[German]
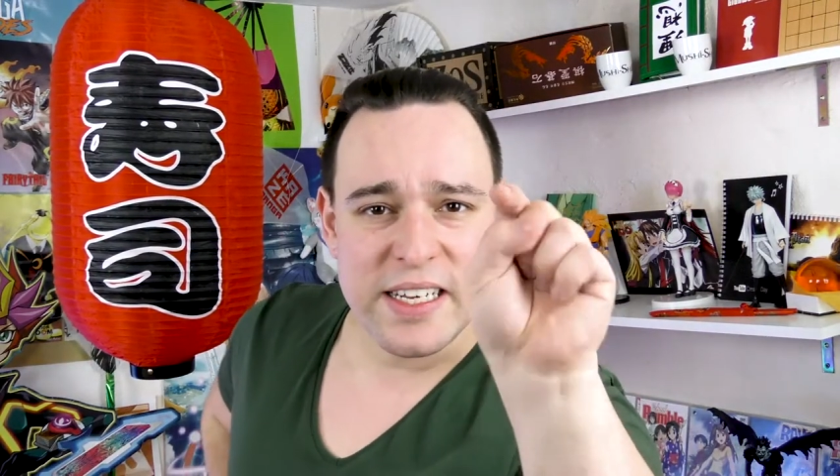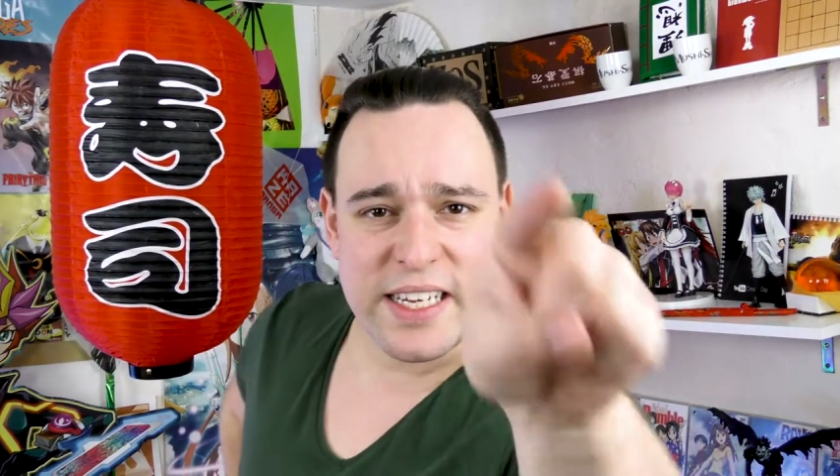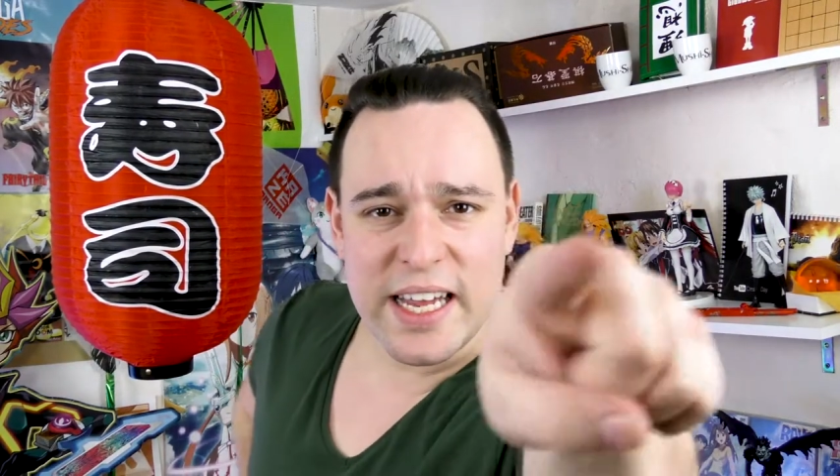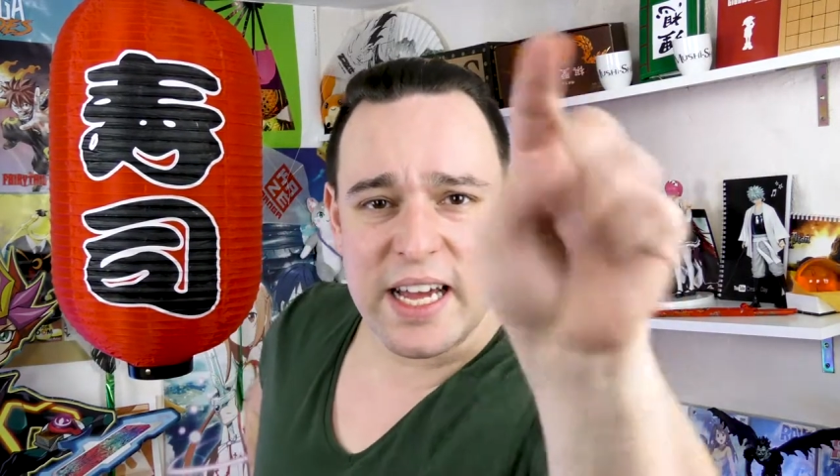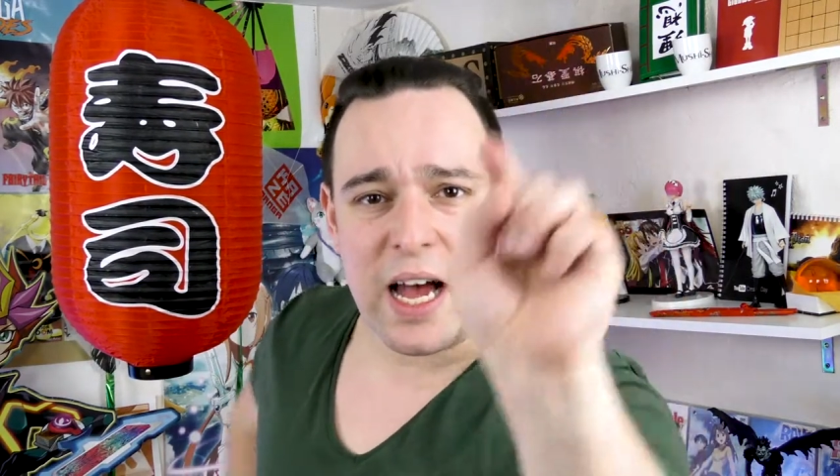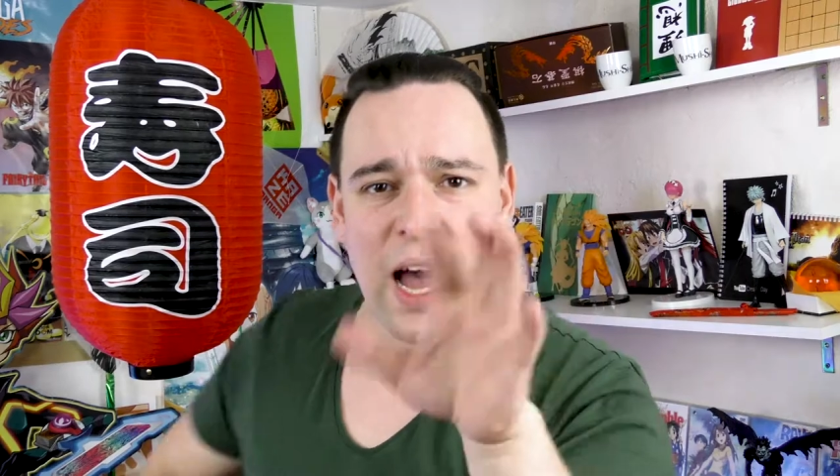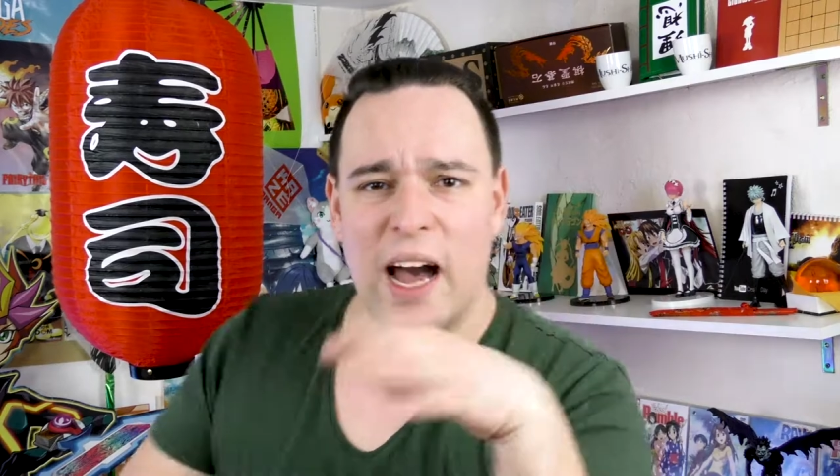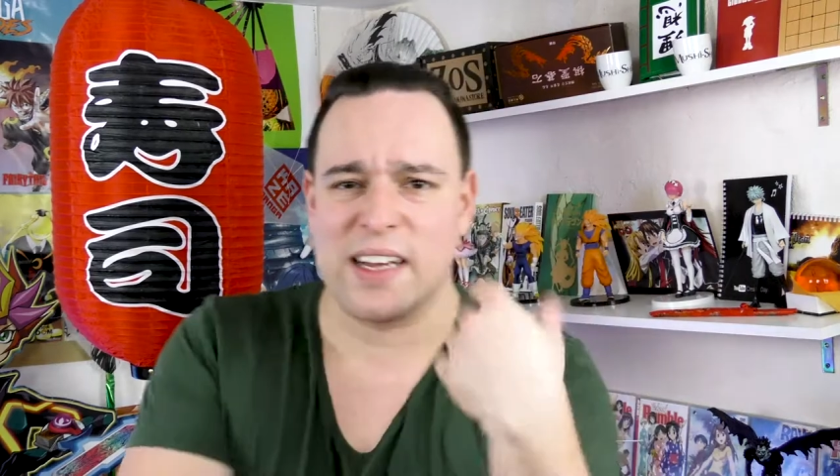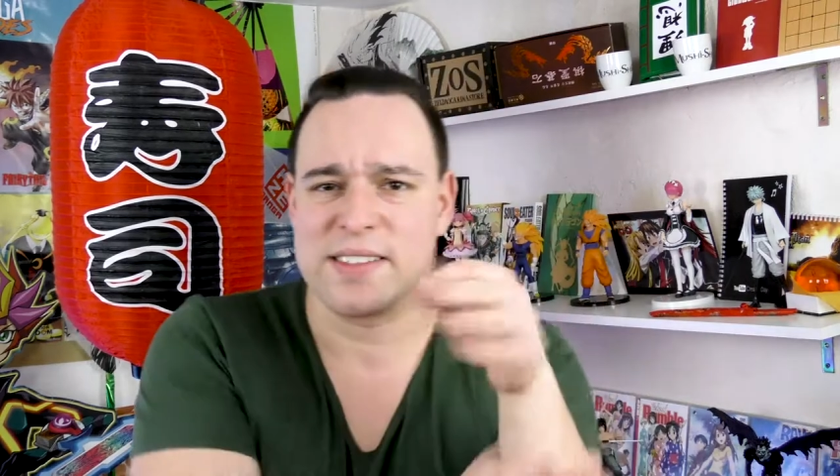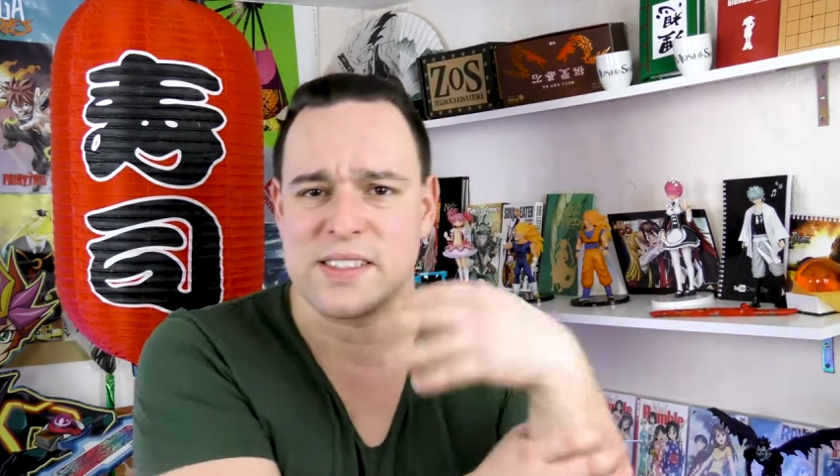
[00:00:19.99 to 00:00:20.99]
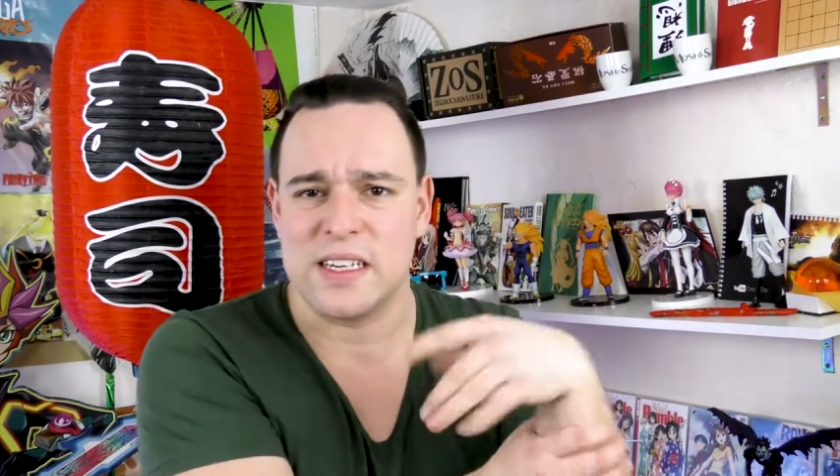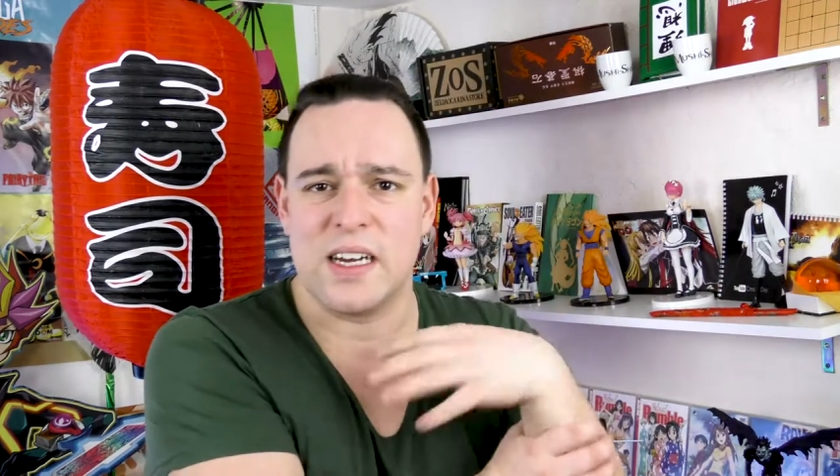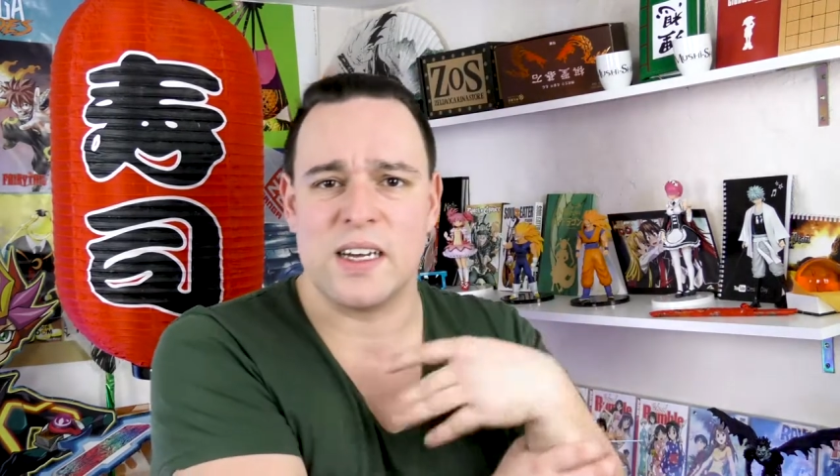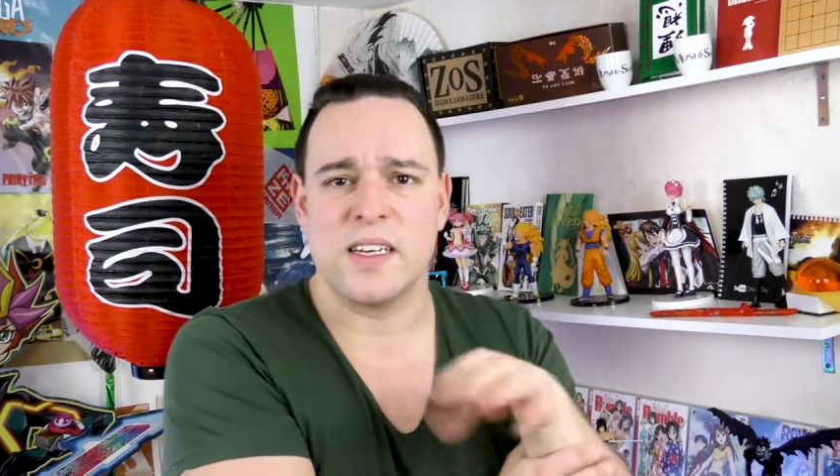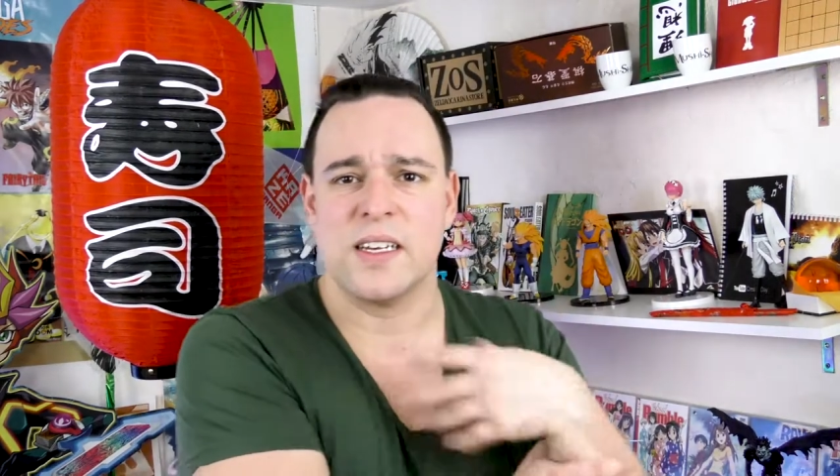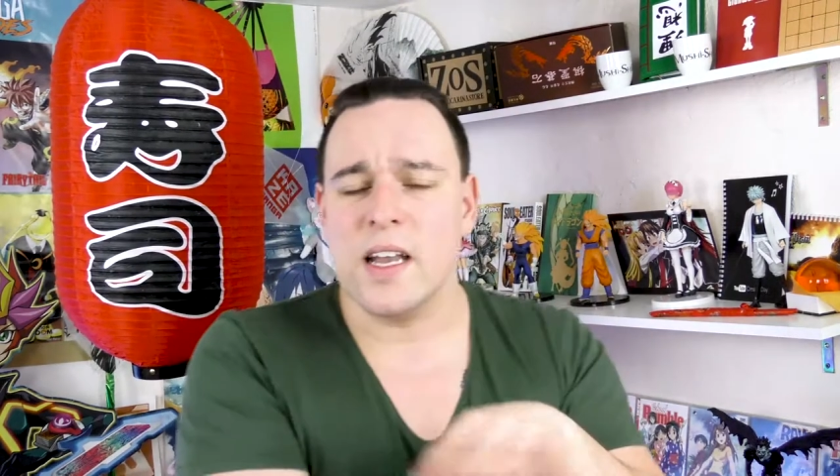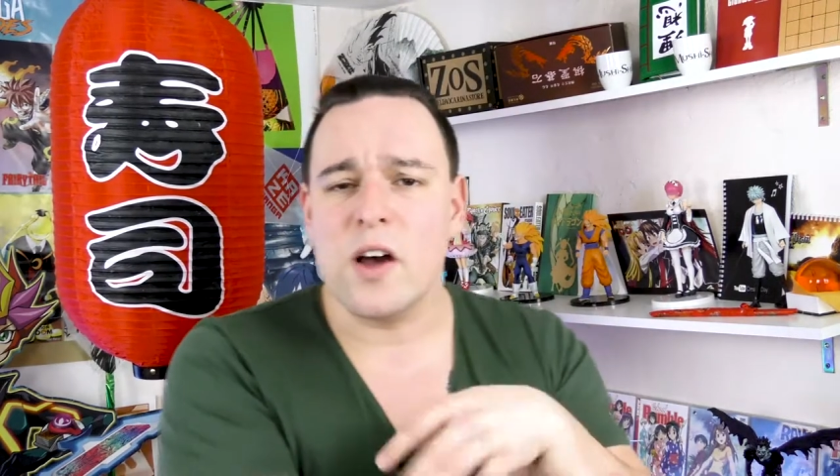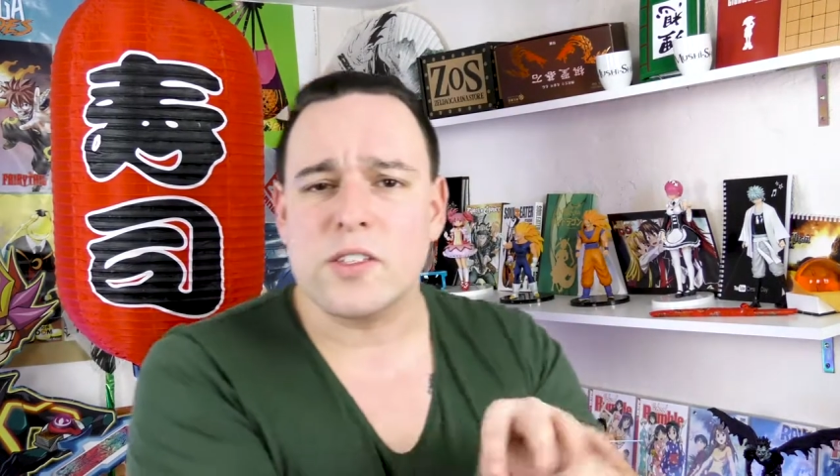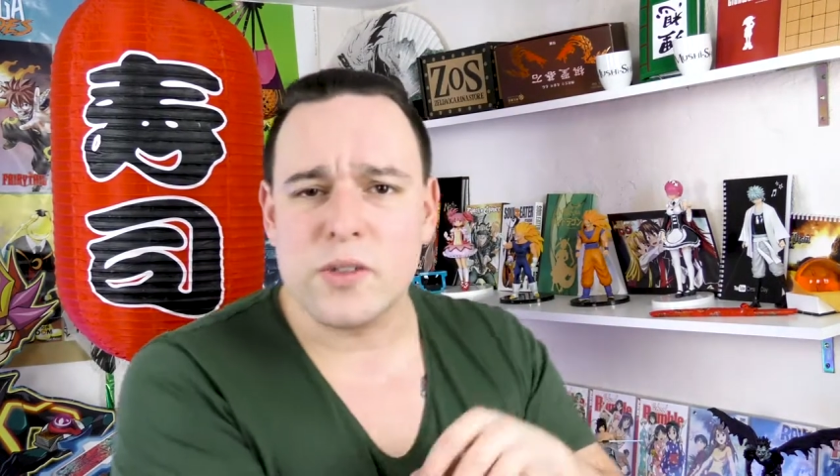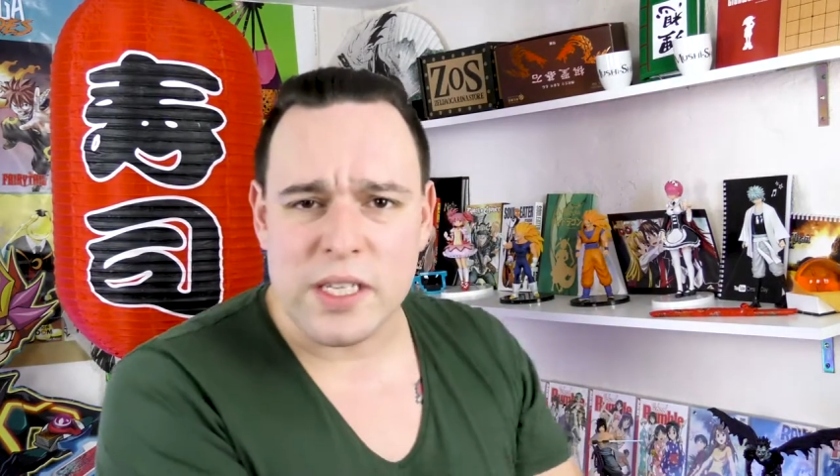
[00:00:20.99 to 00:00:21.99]
Dir, ah, Ah,
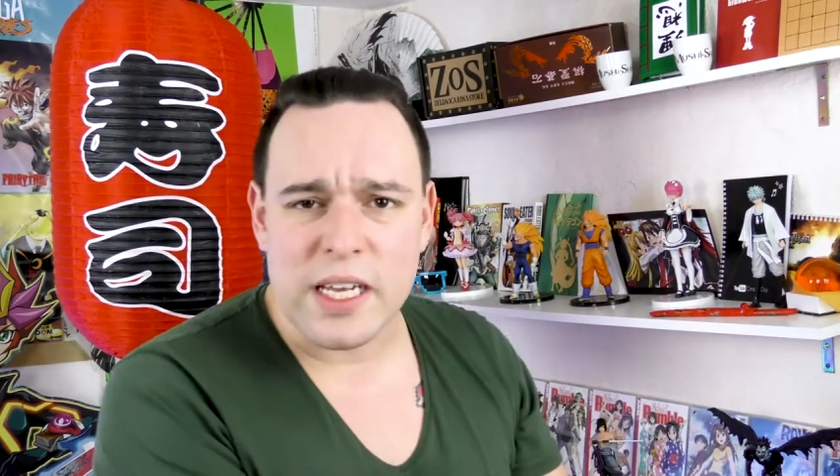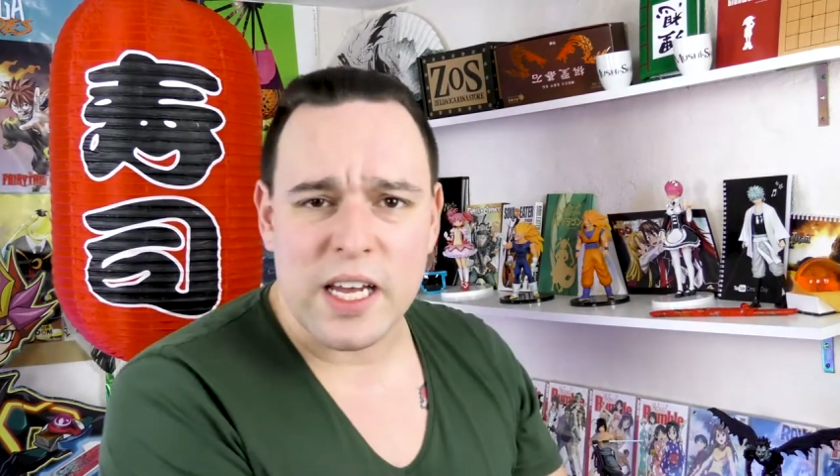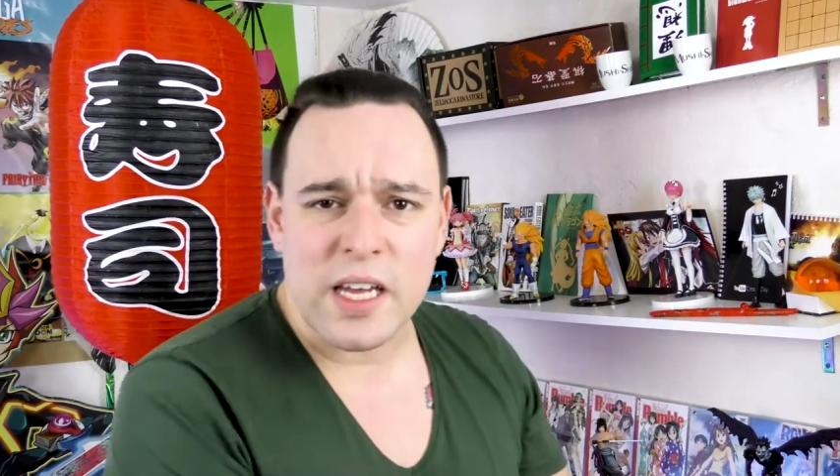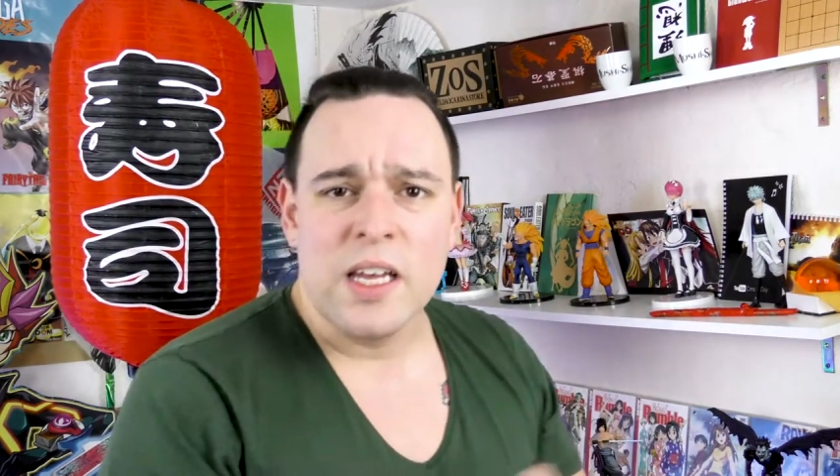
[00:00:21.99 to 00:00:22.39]
genau zu dir.